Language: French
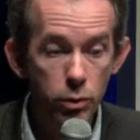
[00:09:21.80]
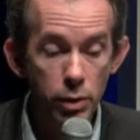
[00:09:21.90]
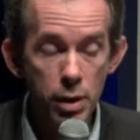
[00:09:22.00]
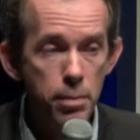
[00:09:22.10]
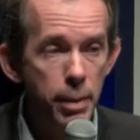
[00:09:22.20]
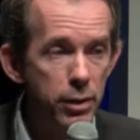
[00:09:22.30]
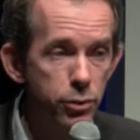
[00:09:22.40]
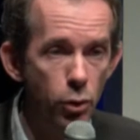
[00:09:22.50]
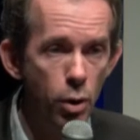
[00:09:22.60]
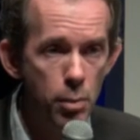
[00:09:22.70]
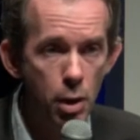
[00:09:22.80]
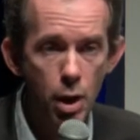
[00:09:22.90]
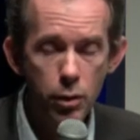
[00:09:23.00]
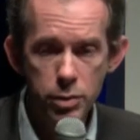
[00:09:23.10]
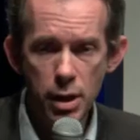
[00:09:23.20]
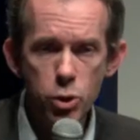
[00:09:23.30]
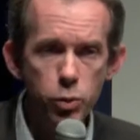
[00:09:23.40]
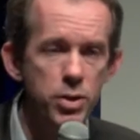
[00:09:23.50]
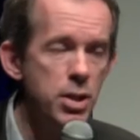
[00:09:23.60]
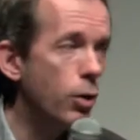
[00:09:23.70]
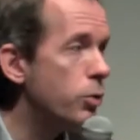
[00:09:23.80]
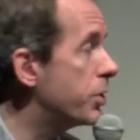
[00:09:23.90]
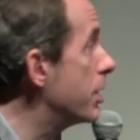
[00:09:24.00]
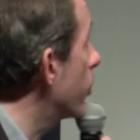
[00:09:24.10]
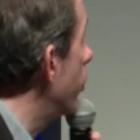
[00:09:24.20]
Vous avez une plateforme, vous allez choisir le titre